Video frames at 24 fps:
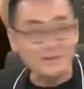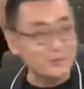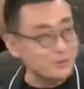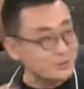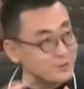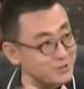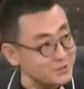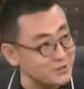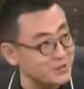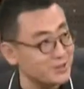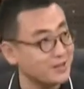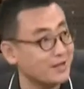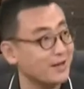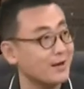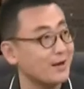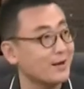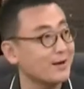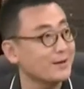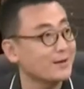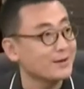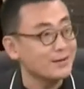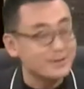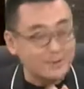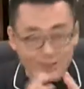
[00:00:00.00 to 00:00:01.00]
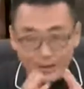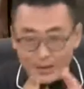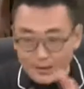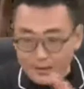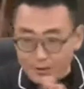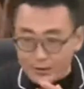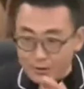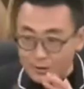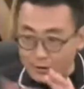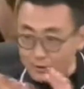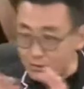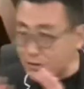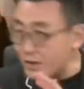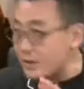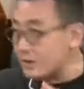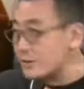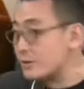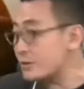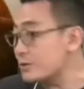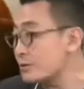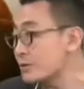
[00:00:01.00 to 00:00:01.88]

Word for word: 可是你看，他一到电